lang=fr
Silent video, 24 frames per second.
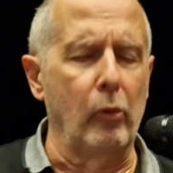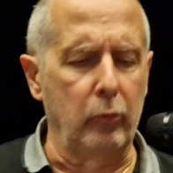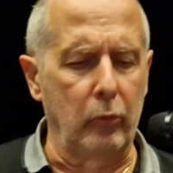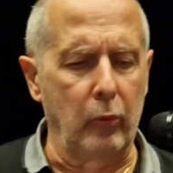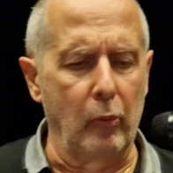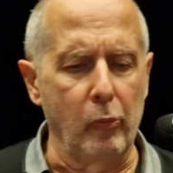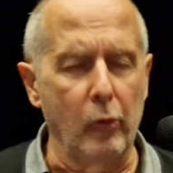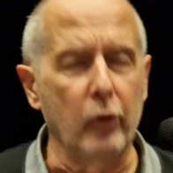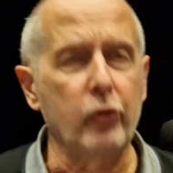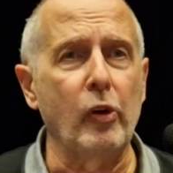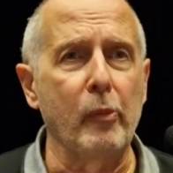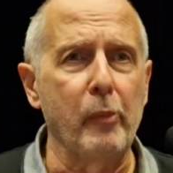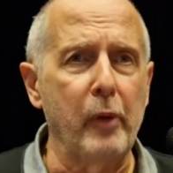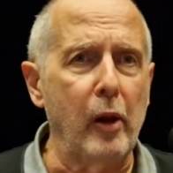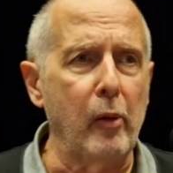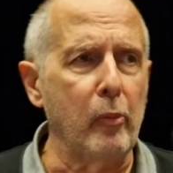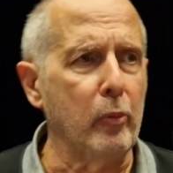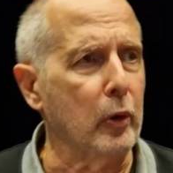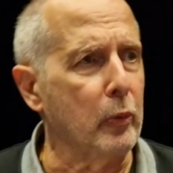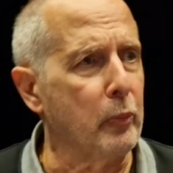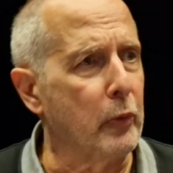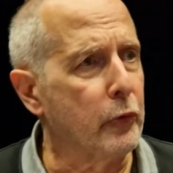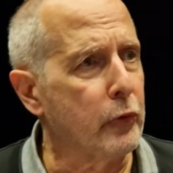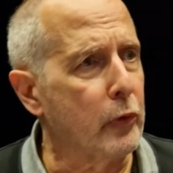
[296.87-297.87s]
Moi, j'aime bien les
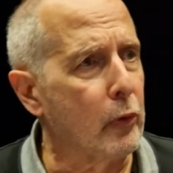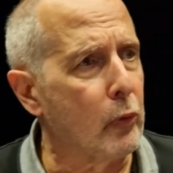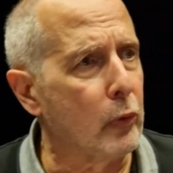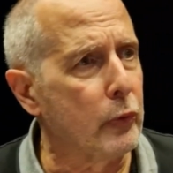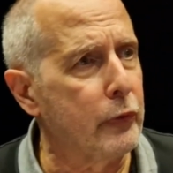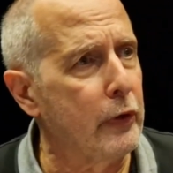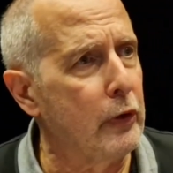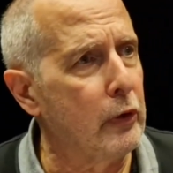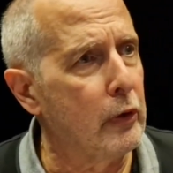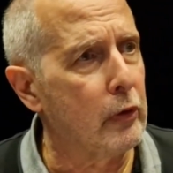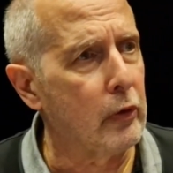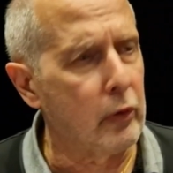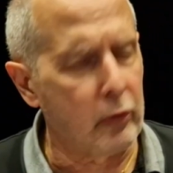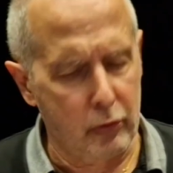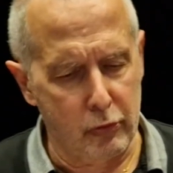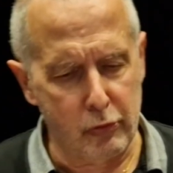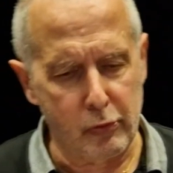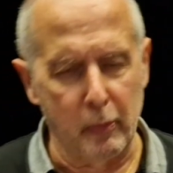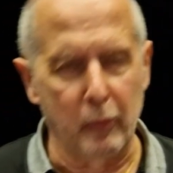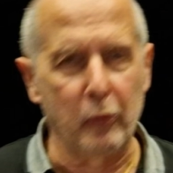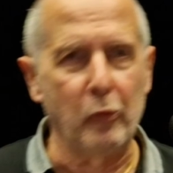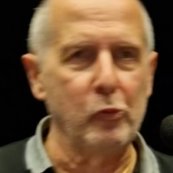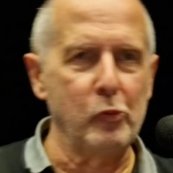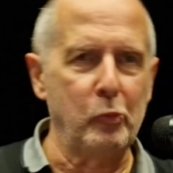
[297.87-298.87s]
blockbusters aussi. Hein.
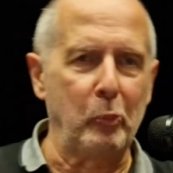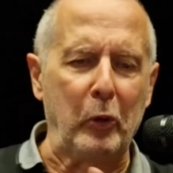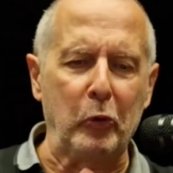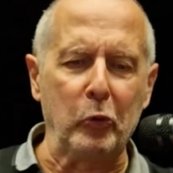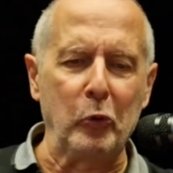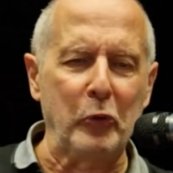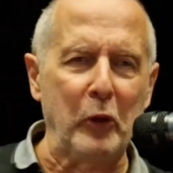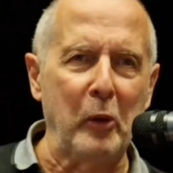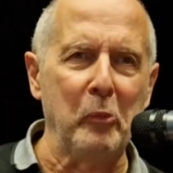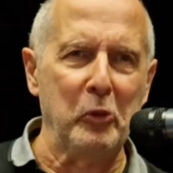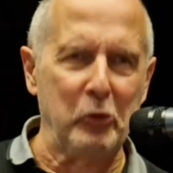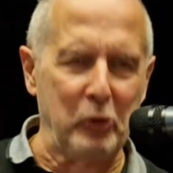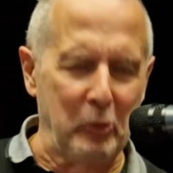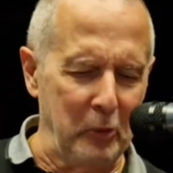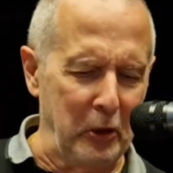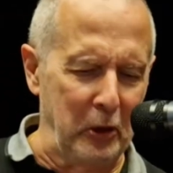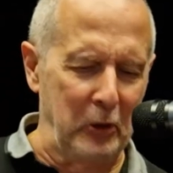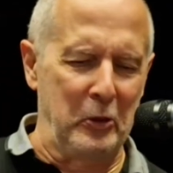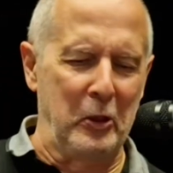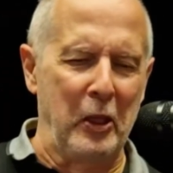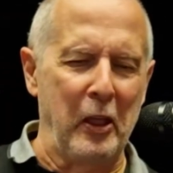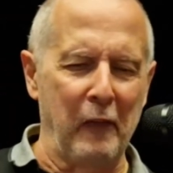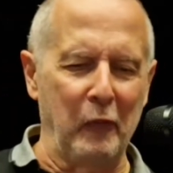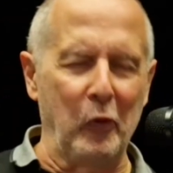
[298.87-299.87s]
Pas que ça, mais j'aime bien.
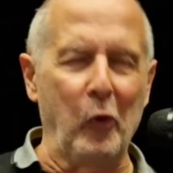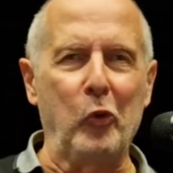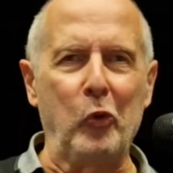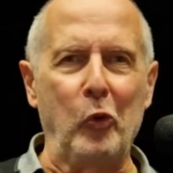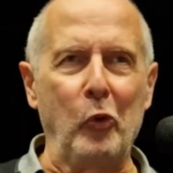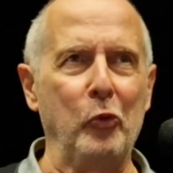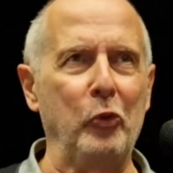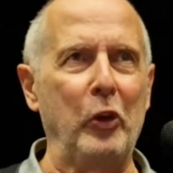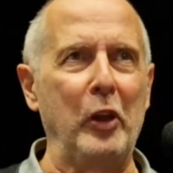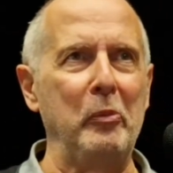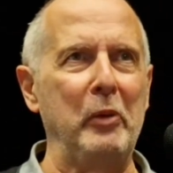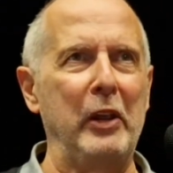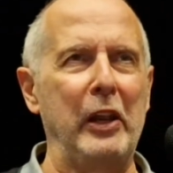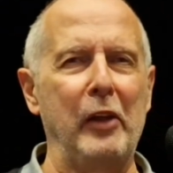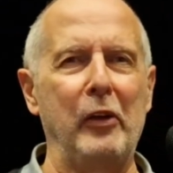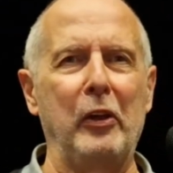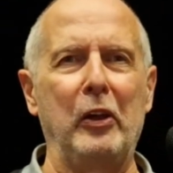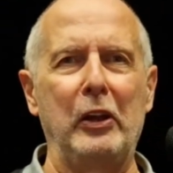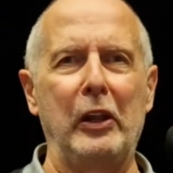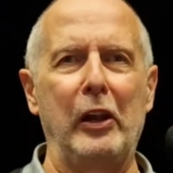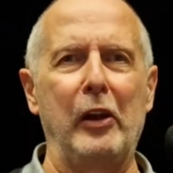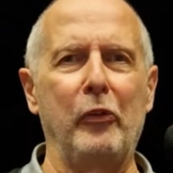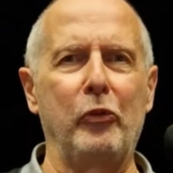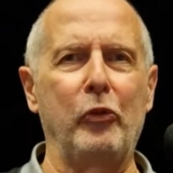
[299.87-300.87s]
Donc, le film, il est,
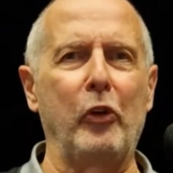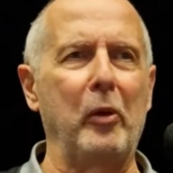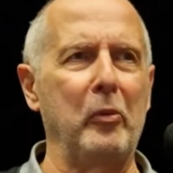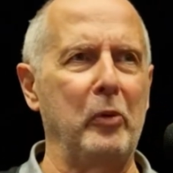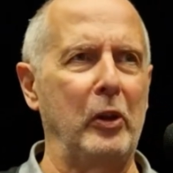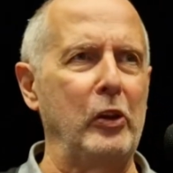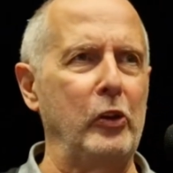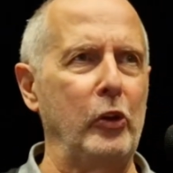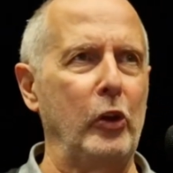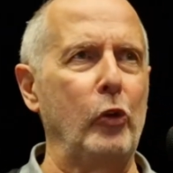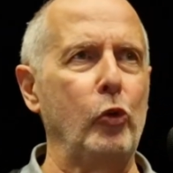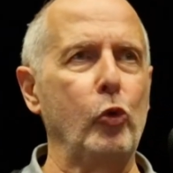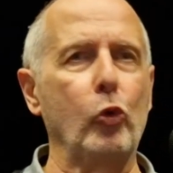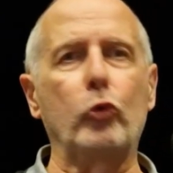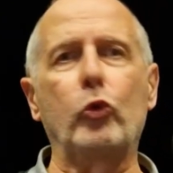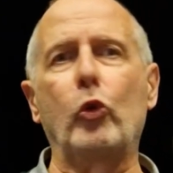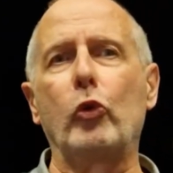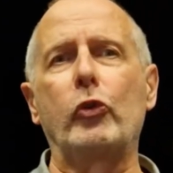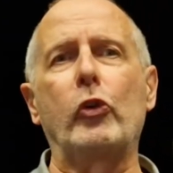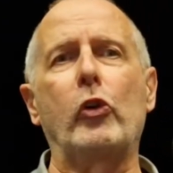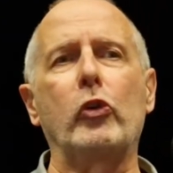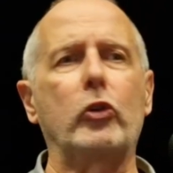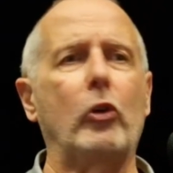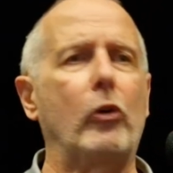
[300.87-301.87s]
il est, fait, il dure
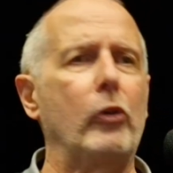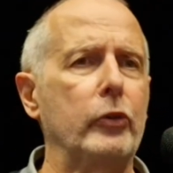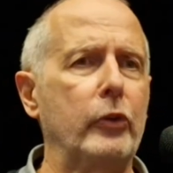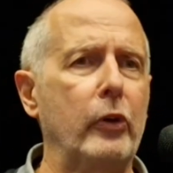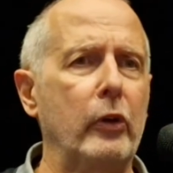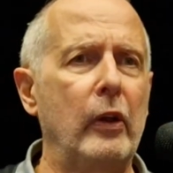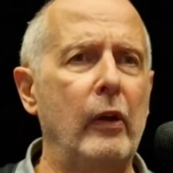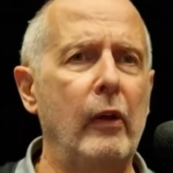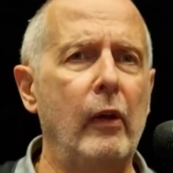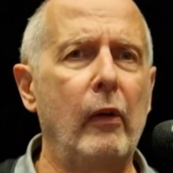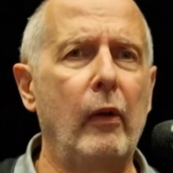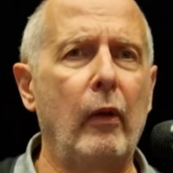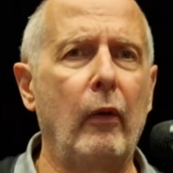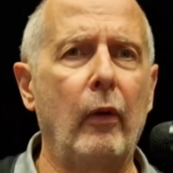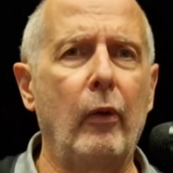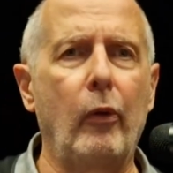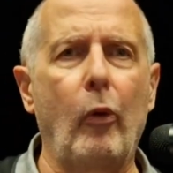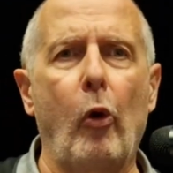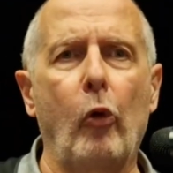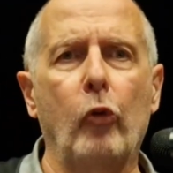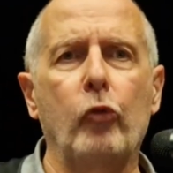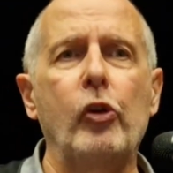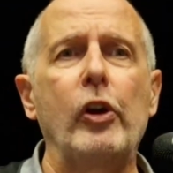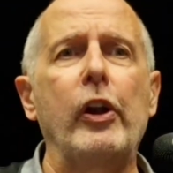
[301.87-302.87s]
2h30,
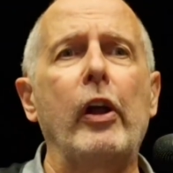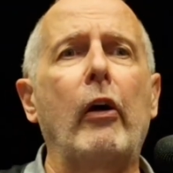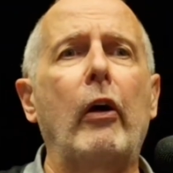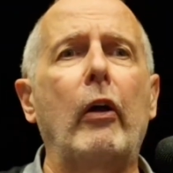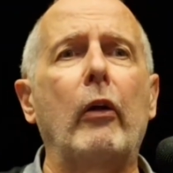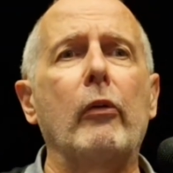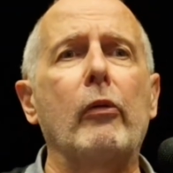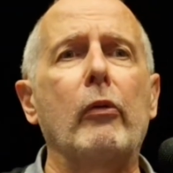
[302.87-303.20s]
en général.